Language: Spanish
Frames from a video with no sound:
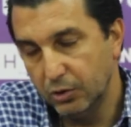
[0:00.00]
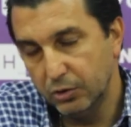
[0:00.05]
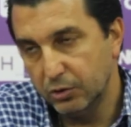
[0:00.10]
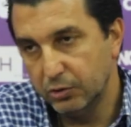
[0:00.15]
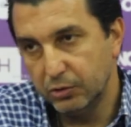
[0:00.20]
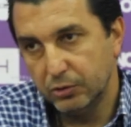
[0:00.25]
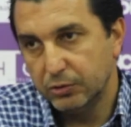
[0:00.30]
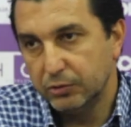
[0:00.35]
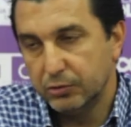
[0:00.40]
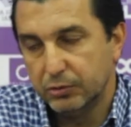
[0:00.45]
no
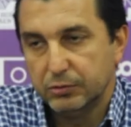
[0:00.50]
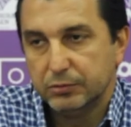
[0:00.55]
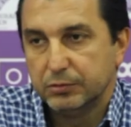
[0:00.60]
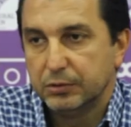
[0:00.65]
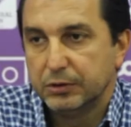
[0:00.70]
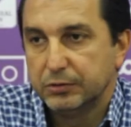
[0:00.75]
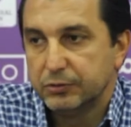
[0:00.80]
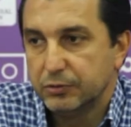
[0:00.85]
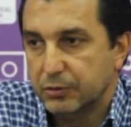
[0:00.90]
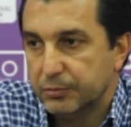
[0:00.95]
no No, no,
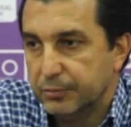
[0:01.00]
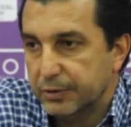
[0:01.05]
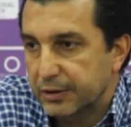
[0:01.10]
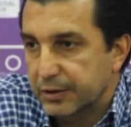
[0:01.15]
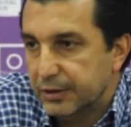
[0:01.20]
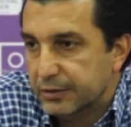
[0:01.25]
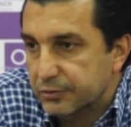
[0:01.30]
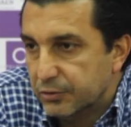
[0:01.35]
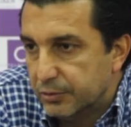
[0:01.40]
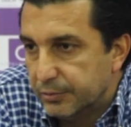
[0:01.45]
no, Eso no,
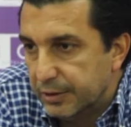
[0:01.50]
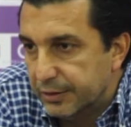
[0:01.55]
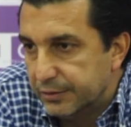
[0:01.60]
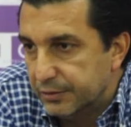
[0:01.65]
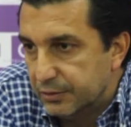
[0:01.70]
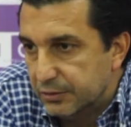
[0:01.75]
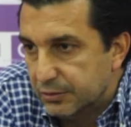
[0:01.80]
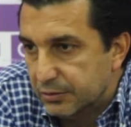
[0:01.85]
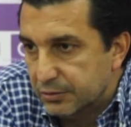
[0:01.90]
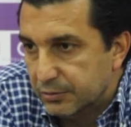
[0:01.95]
me, eso no me lo
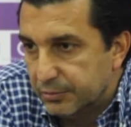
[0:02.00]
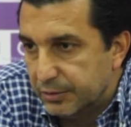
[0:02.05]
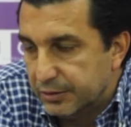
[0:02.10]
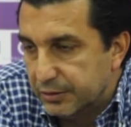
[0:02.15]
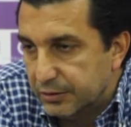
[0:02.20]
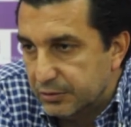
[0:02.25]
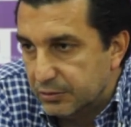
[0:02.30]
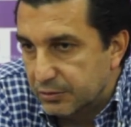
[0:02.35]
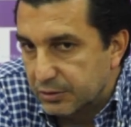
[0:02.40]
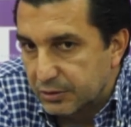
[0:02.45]
han dicho. No me
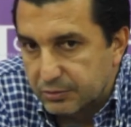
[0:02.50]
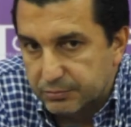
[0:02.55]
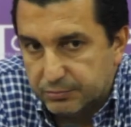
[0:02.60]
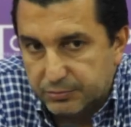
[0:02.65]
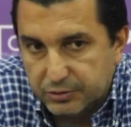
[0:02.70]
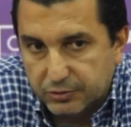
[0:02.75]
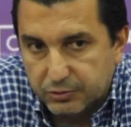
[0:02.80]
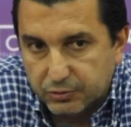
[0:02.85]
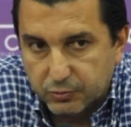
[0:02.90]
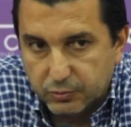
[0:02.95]
han dicho que
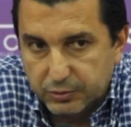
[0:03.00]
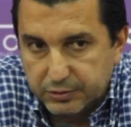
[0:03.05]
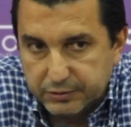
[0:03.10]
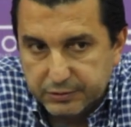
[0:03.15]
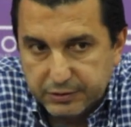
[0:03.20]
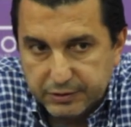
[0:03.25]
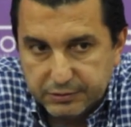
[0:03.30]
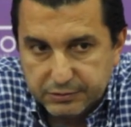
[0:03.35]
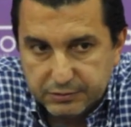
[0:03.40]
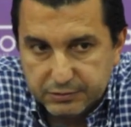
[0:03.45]
conmigo no
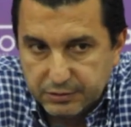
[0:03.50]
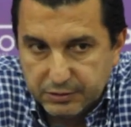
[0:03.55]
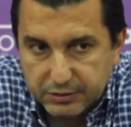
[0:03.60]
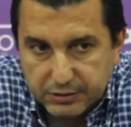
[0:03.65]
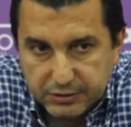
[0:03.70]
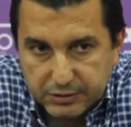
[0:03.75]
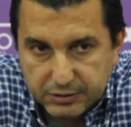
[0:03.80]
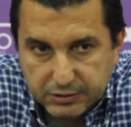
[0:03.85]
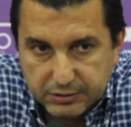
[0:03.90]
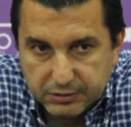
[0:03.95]
cuentan,
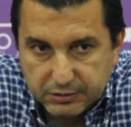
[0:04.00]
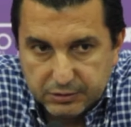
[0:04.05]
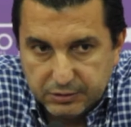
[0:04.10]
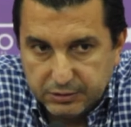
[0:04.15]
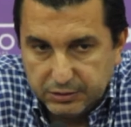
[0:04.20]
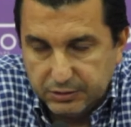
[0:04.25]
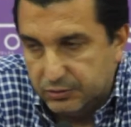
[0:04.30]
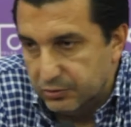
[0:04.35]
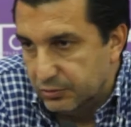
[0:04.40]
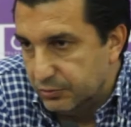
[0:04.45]

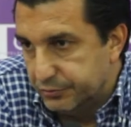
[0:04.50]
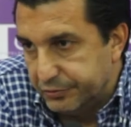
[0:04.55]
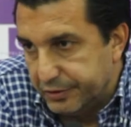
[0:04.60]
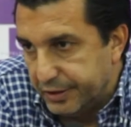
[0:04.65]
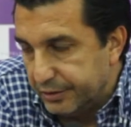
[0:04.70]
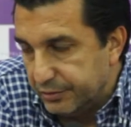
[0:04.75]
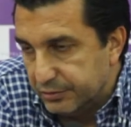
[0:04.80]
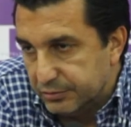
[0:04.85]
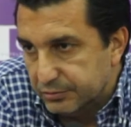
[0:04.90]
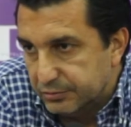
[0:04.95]
ni lo
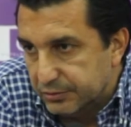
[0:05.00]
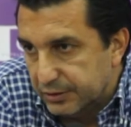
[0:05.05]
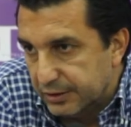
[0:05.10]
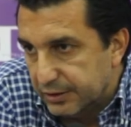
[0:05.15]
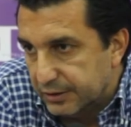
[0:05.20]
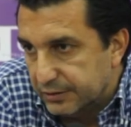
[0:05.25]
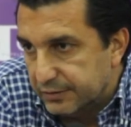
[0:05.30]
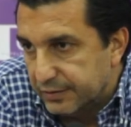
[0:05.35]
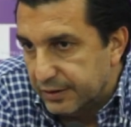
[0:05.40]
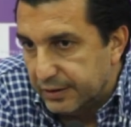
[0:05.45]
contrario. O
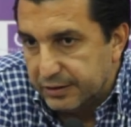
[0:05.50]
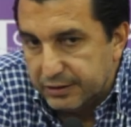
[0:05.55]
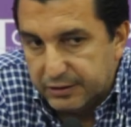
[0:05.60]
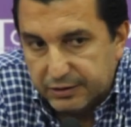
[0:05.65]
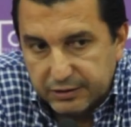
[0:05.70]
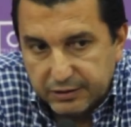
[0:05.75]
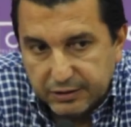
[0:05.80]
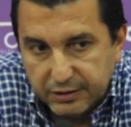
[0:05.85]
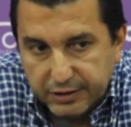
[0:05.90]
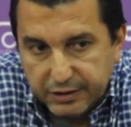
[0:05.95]
sea, está
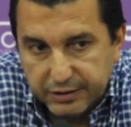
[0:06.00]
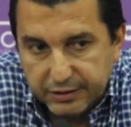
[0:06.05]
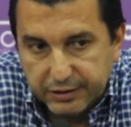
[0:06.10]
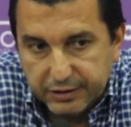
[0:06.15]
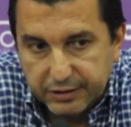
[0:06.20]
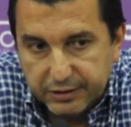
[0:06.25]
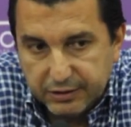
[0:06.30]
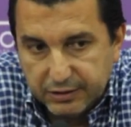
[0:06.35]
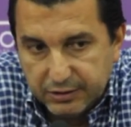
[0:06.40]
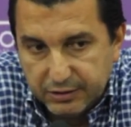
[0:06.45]
ahí en el
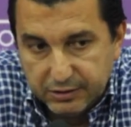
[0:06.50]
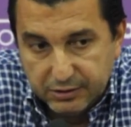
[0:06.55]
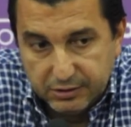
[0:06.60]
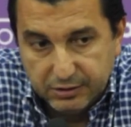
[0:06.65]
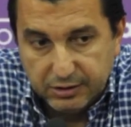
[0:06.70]
aire.